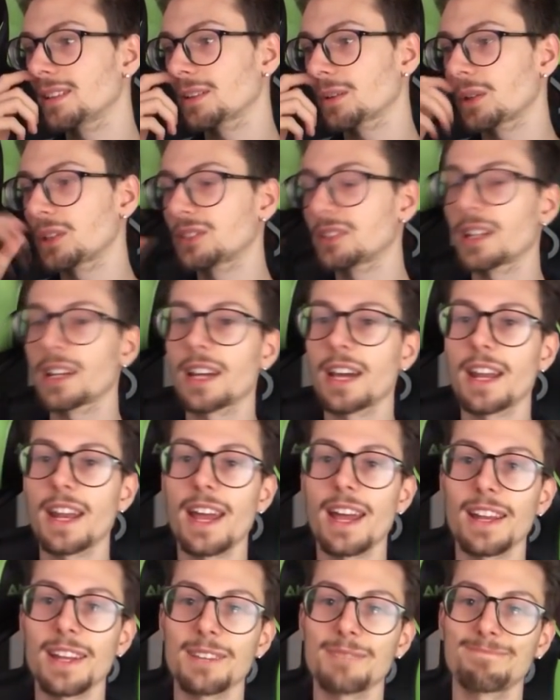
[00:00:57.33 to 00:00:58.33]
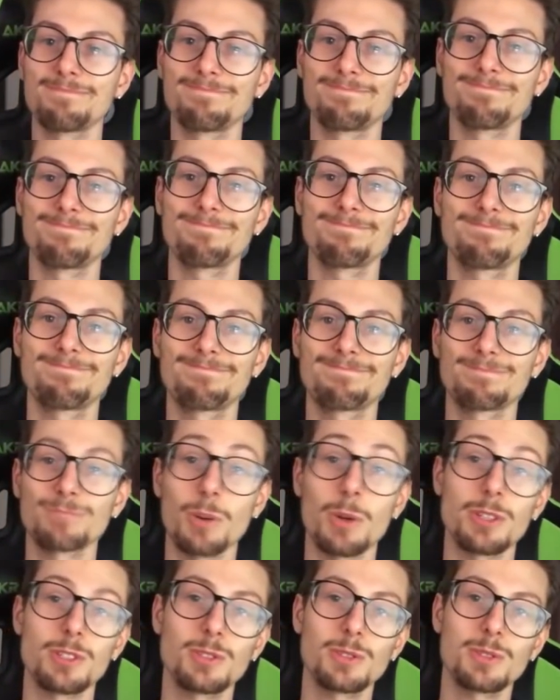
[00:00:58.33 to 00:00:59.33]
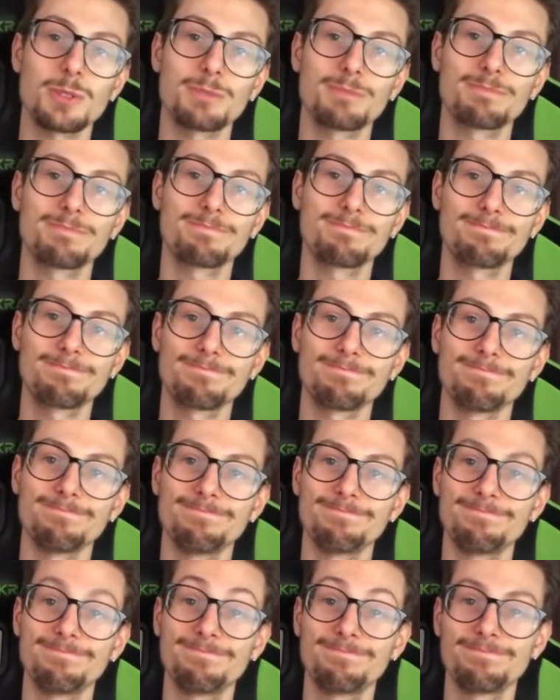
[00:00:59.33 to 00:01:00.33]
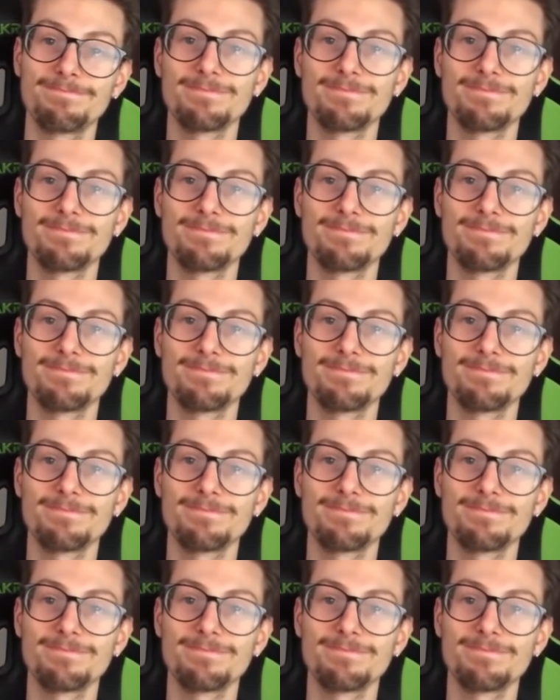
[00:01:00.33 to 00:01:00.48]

Questo è il canale. Questo. Mm?